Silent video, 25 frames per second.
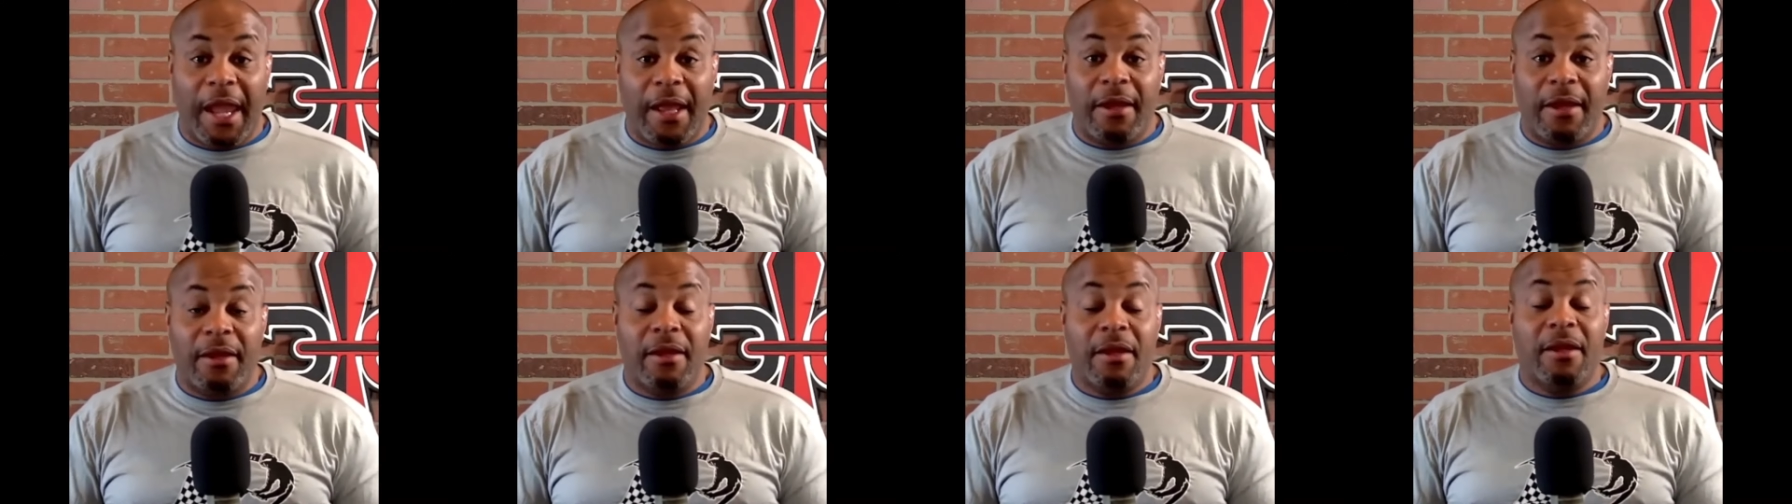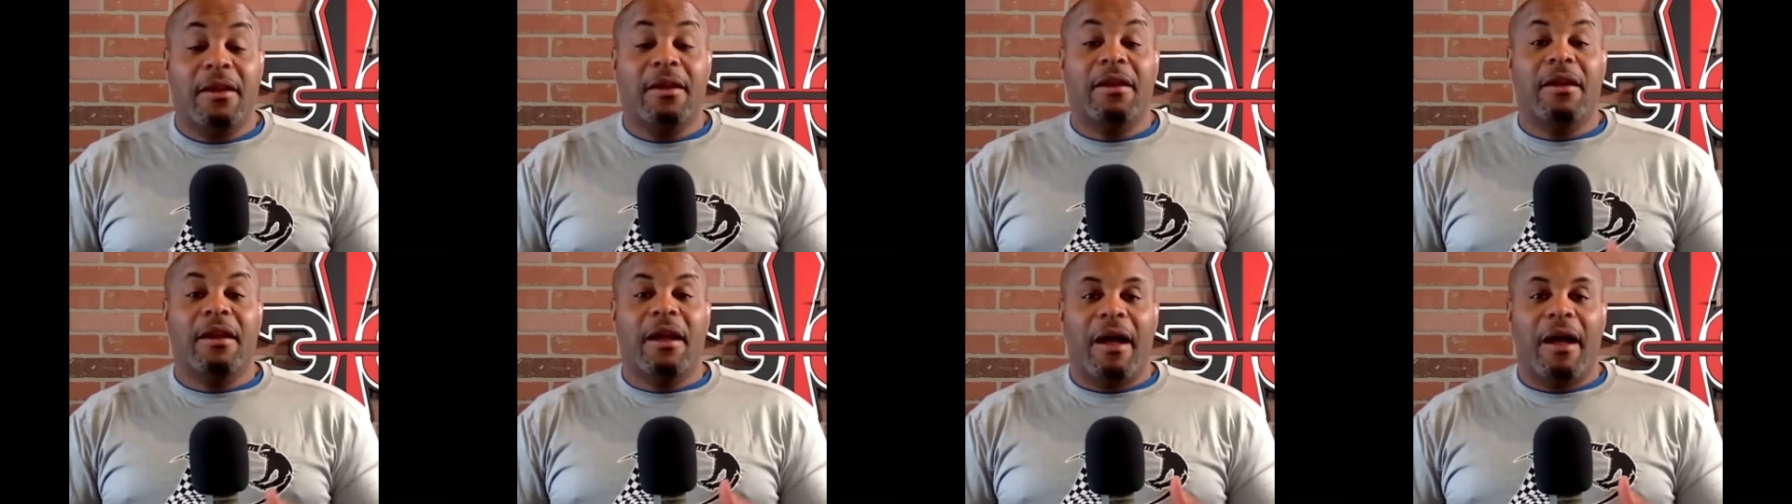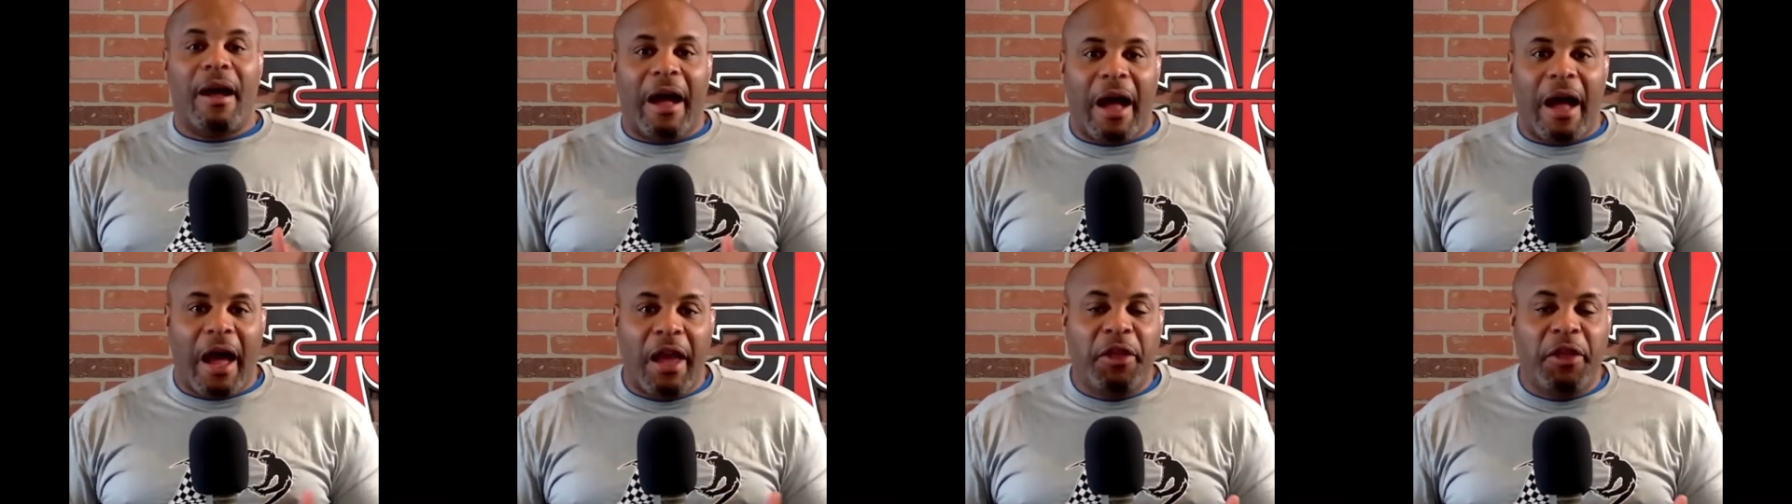em mais
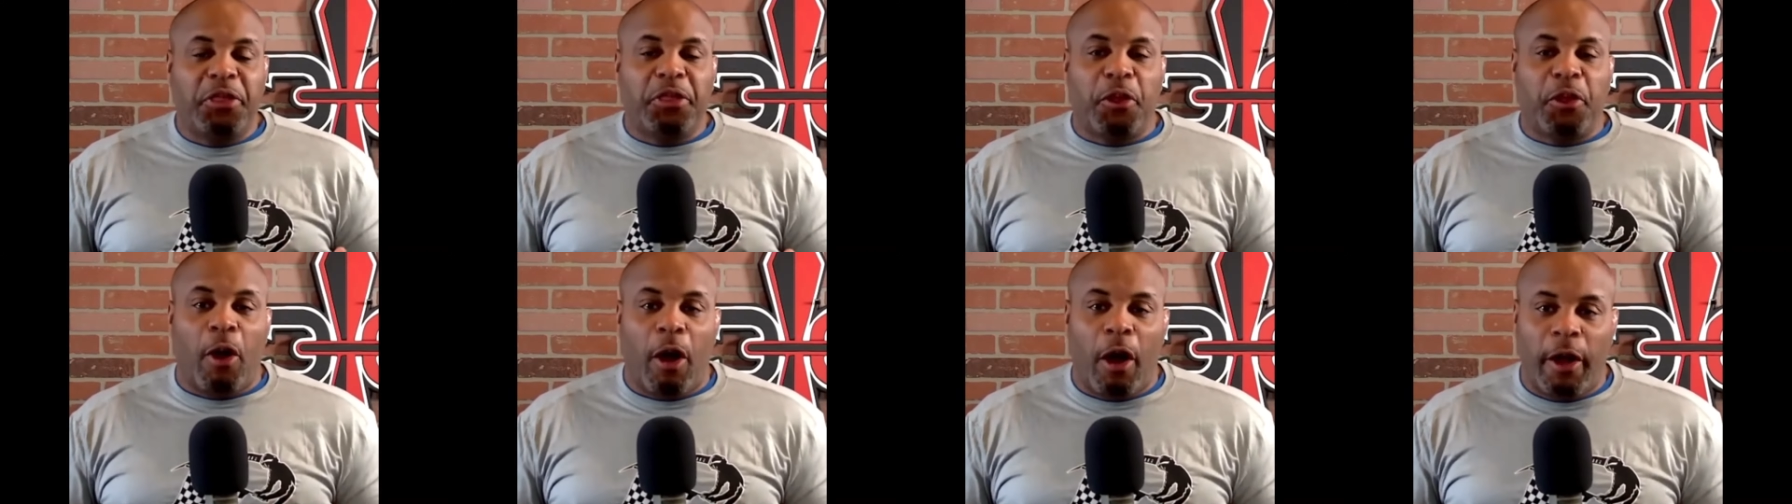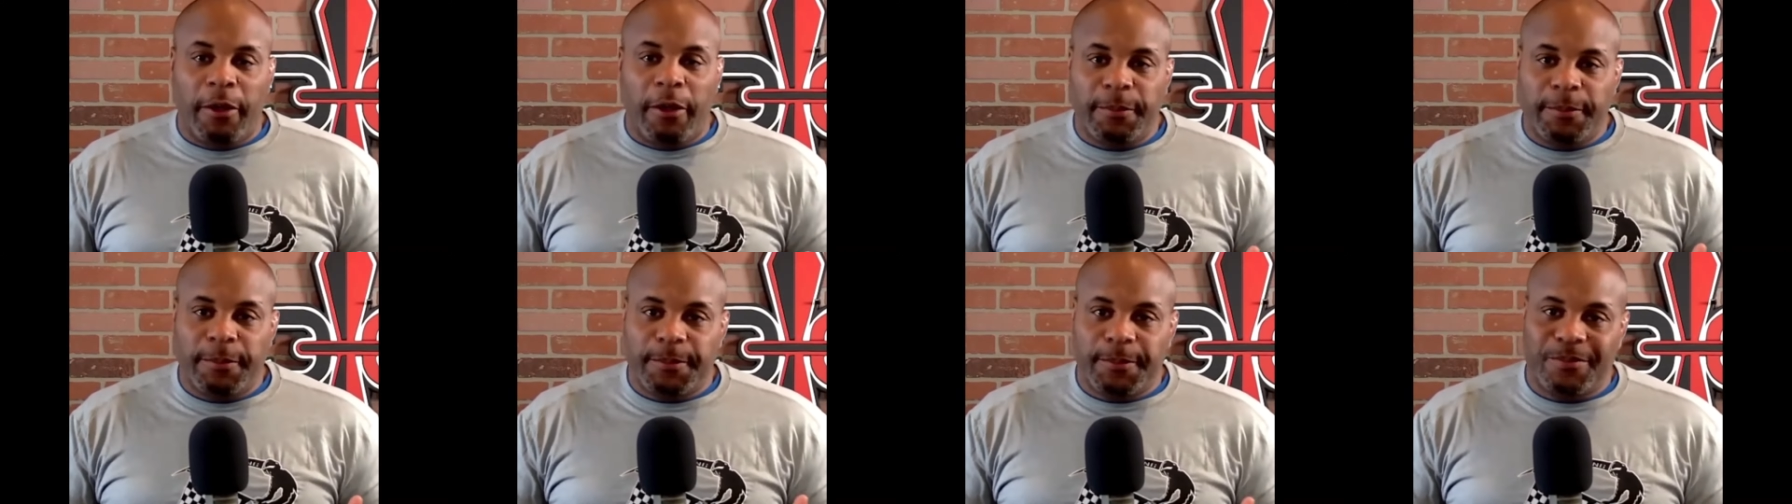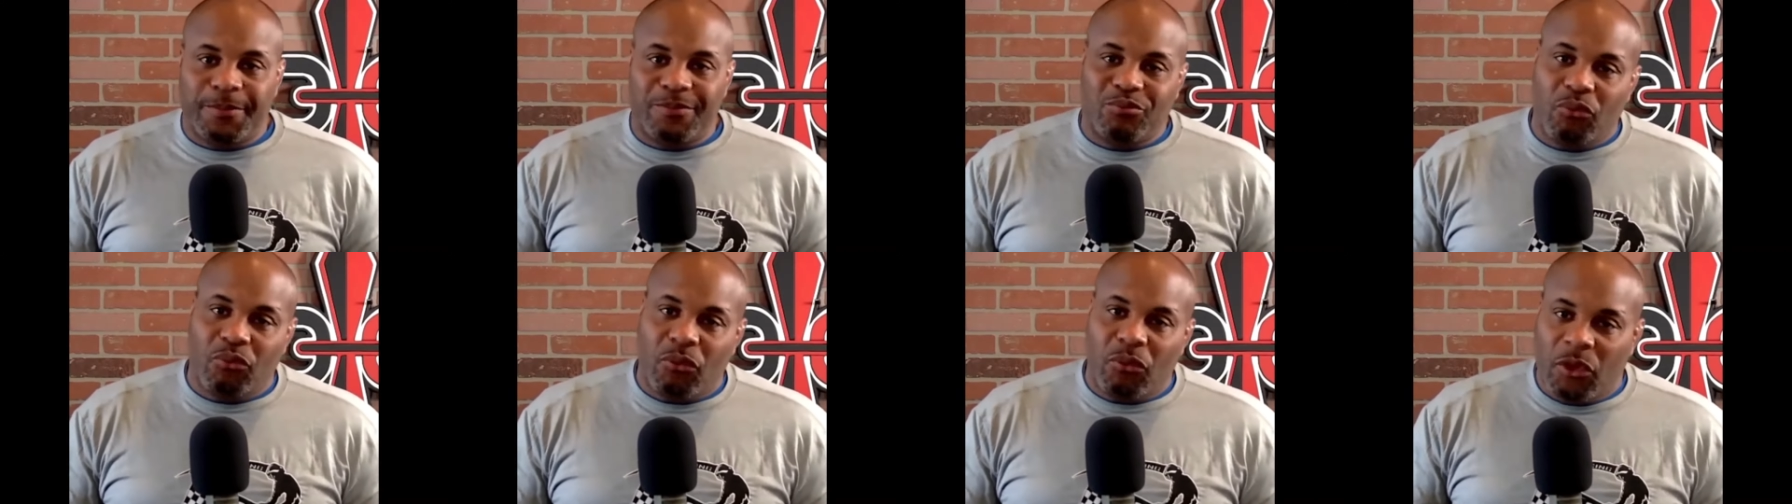uma declaração
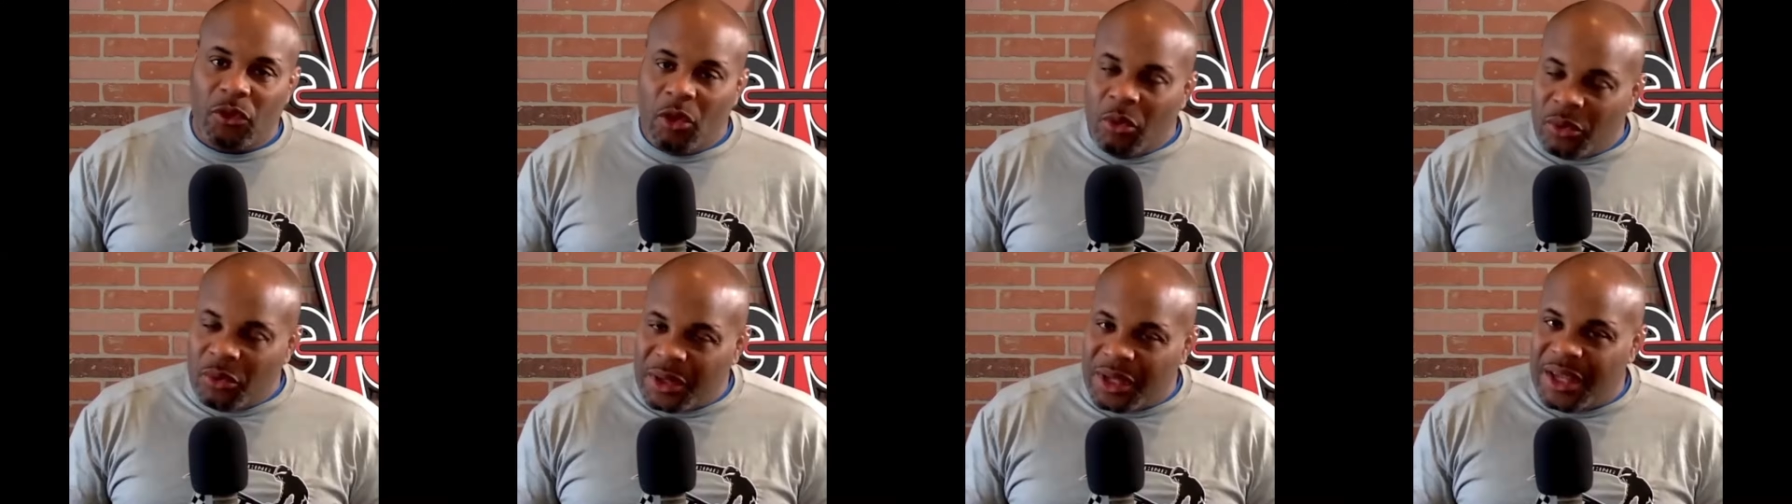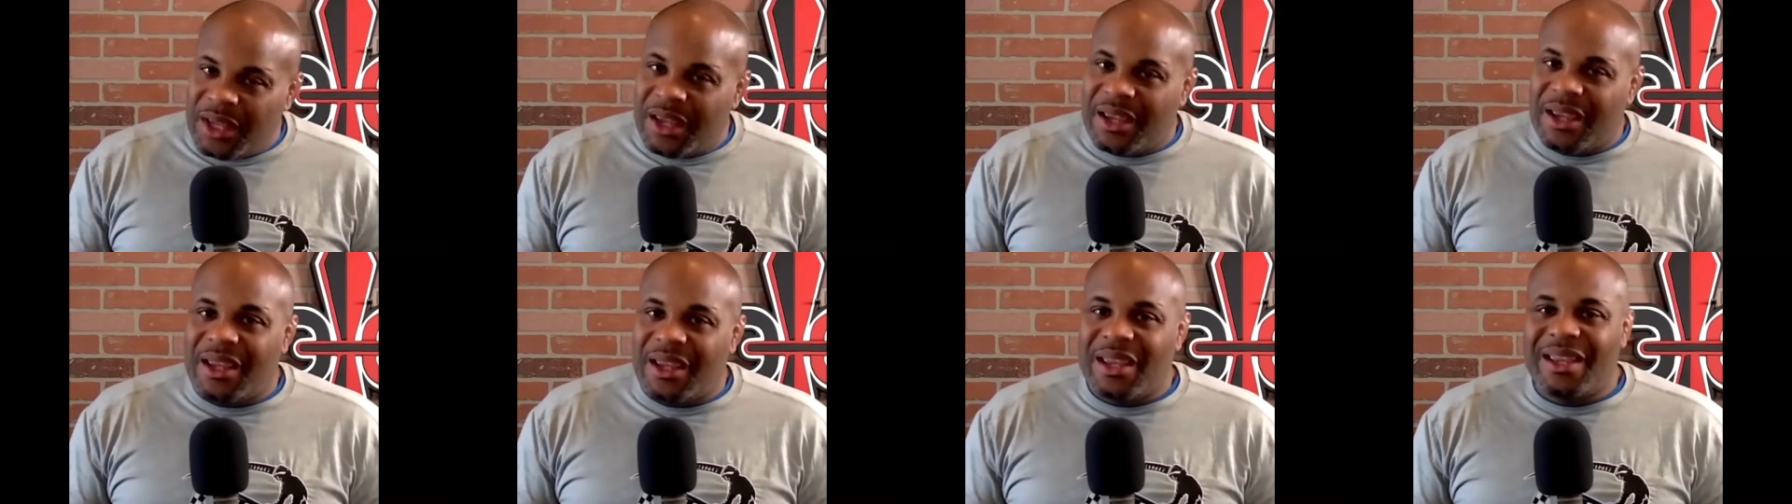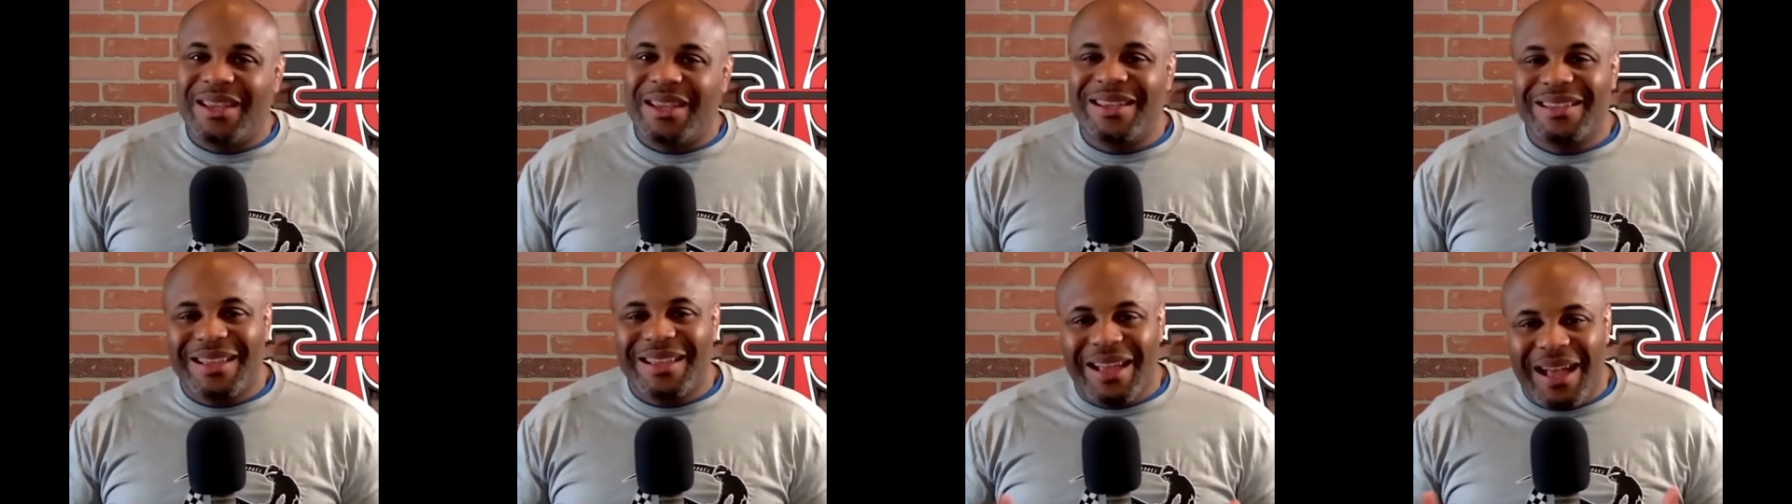sobre esse
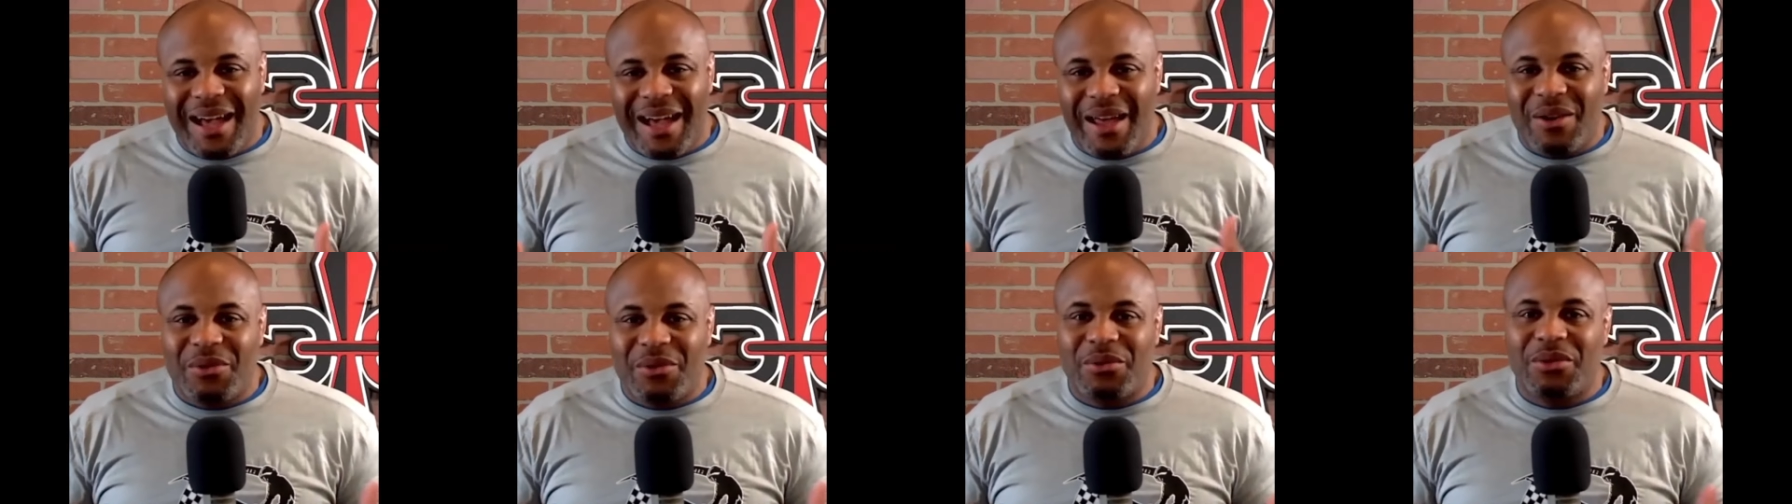assunto.